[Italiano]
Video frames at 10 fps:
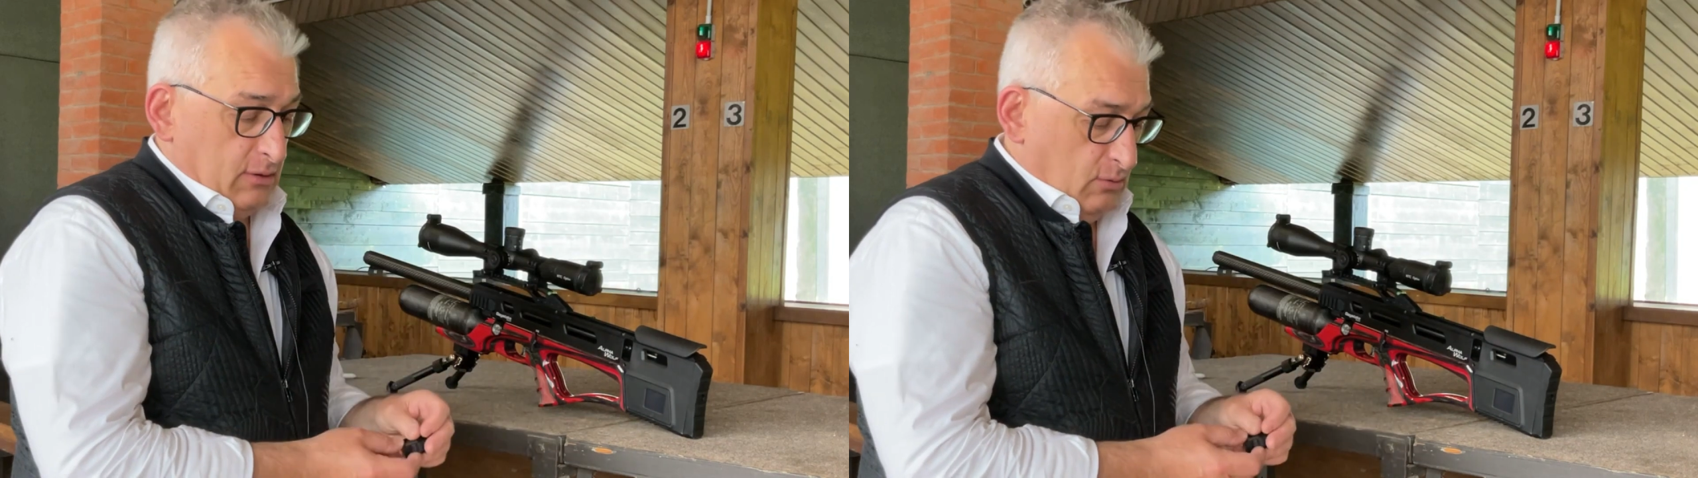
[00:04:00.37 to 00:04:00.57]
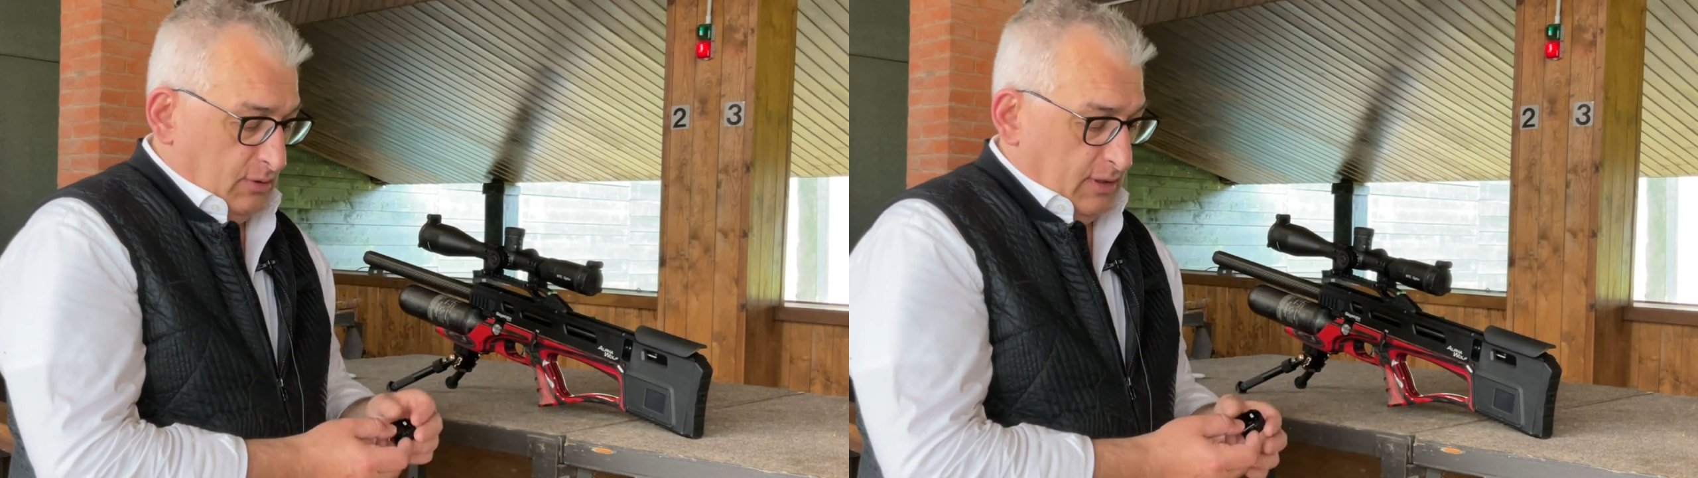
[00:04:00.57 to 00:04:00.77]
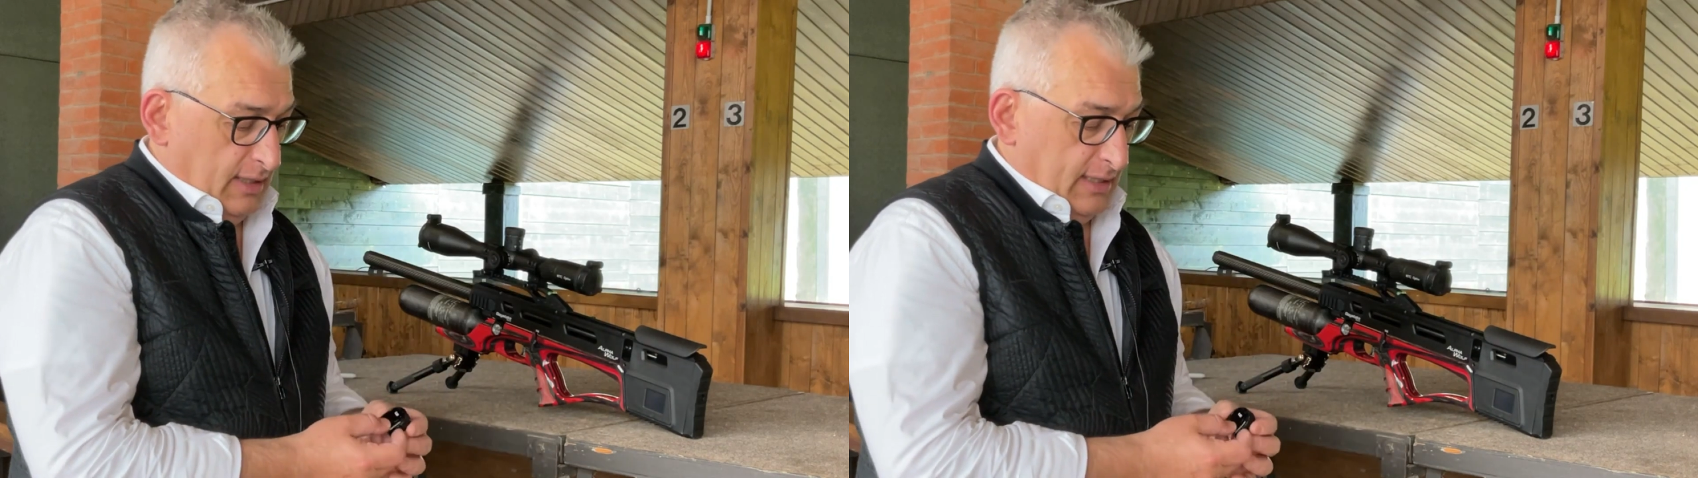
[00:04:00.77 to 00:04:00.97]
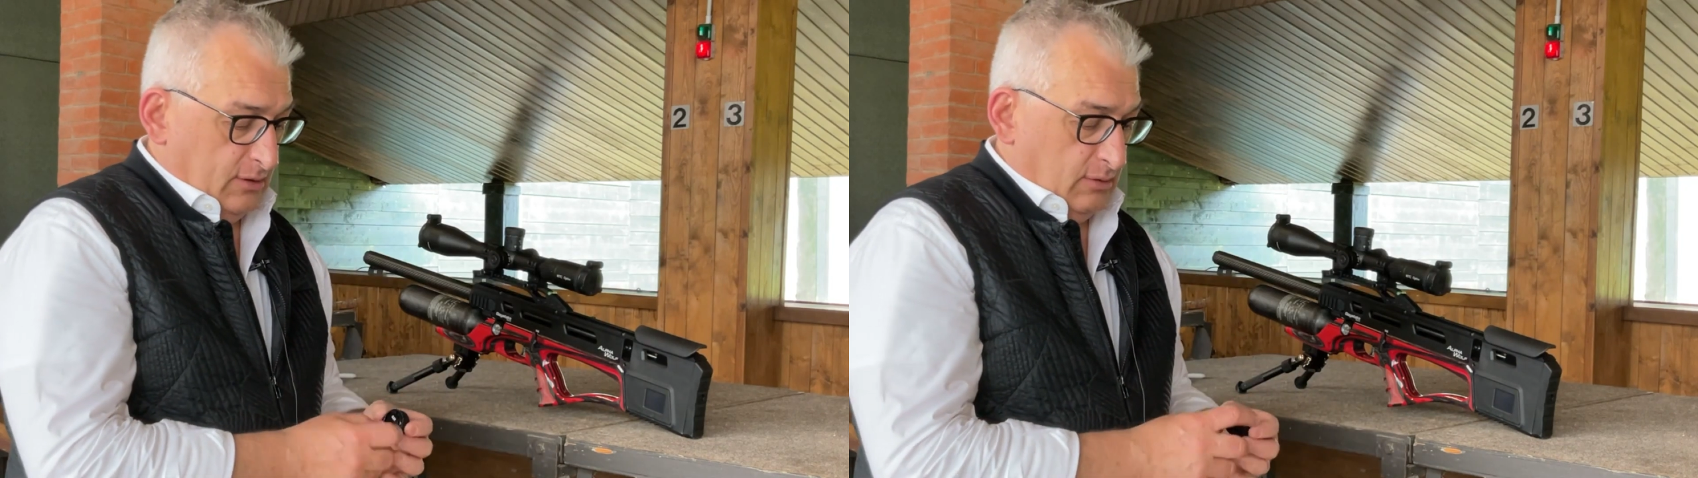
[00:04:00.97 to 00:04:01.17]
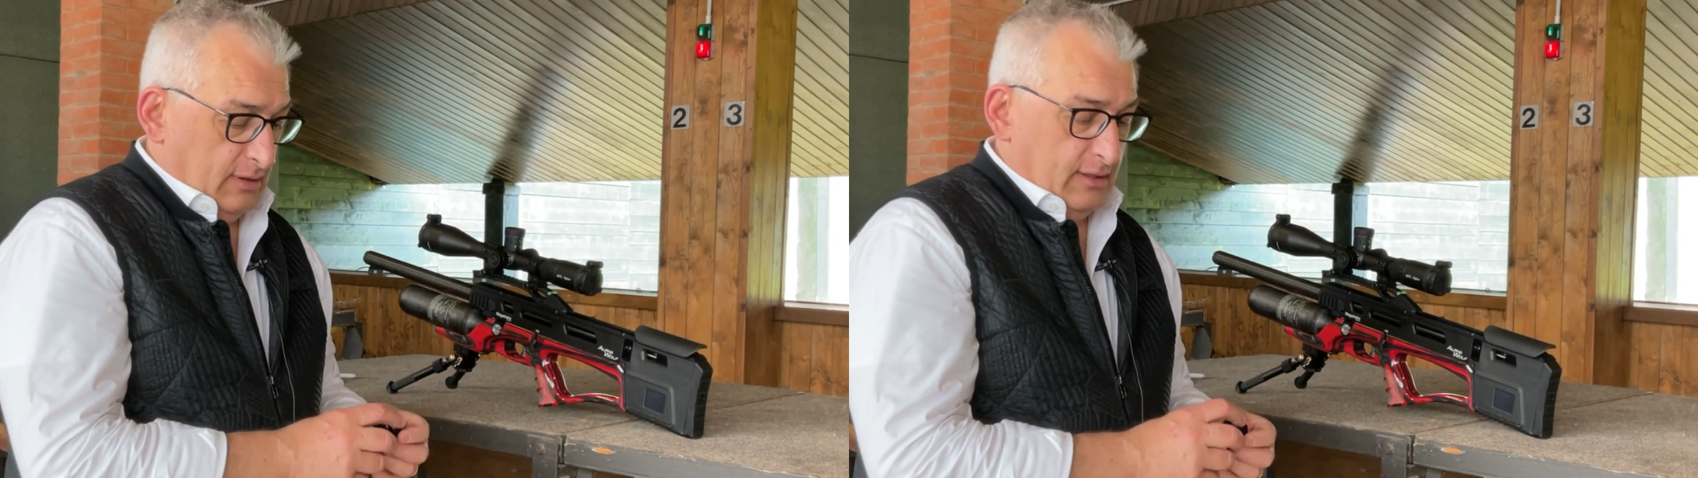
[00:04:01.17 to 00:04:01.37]
con un
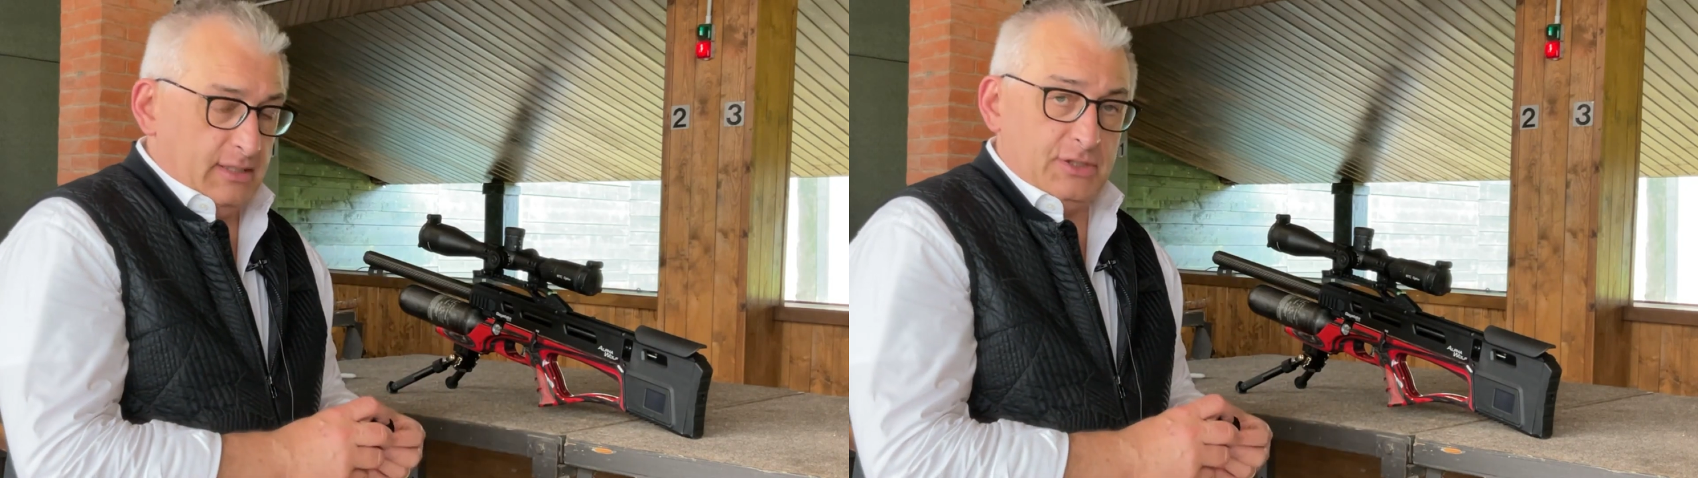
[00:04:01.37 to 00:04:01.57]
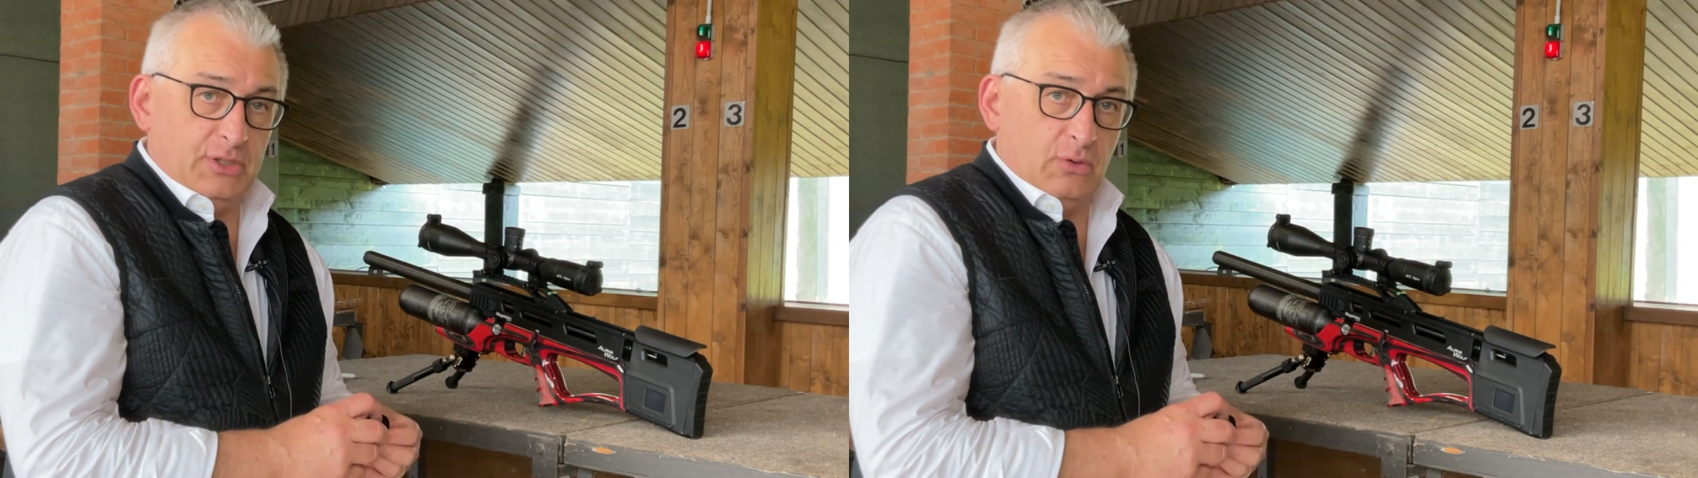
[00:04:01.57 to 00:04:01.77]
caricatore da 10